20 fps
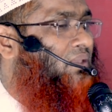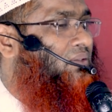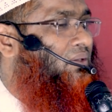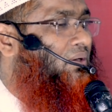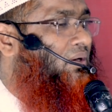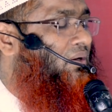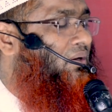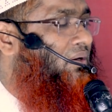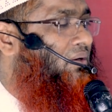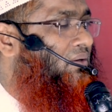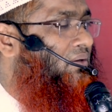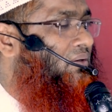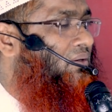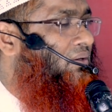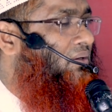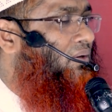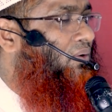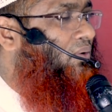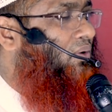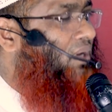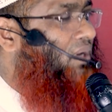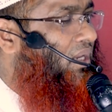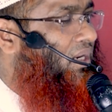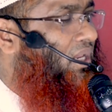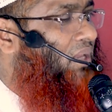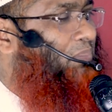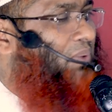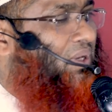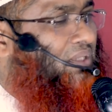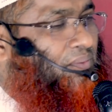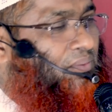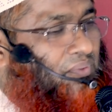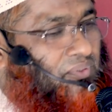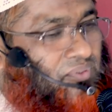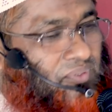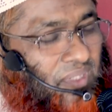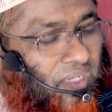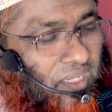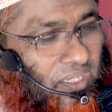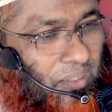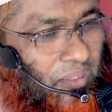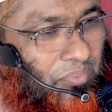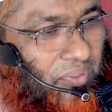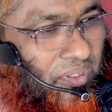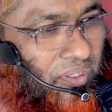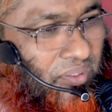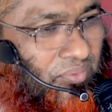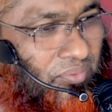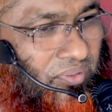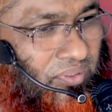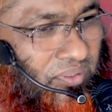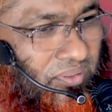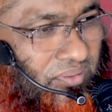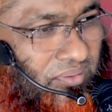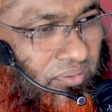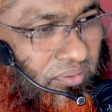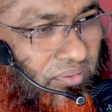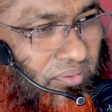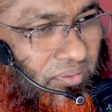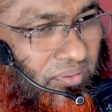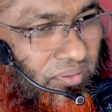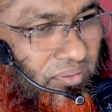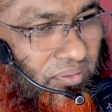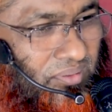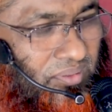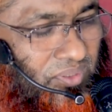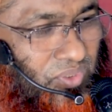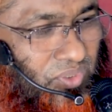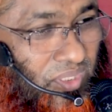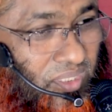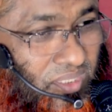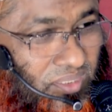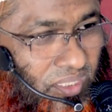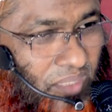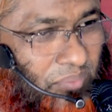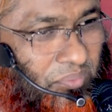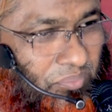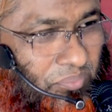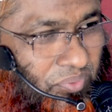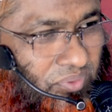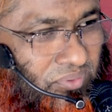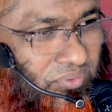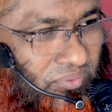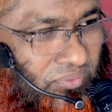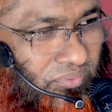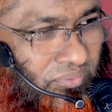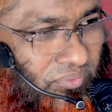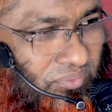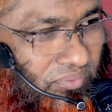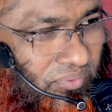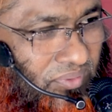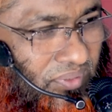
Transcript: তো ওখানেই পাঁচ বছর লেখাপড়া করি সরেজামি পর্যন্ত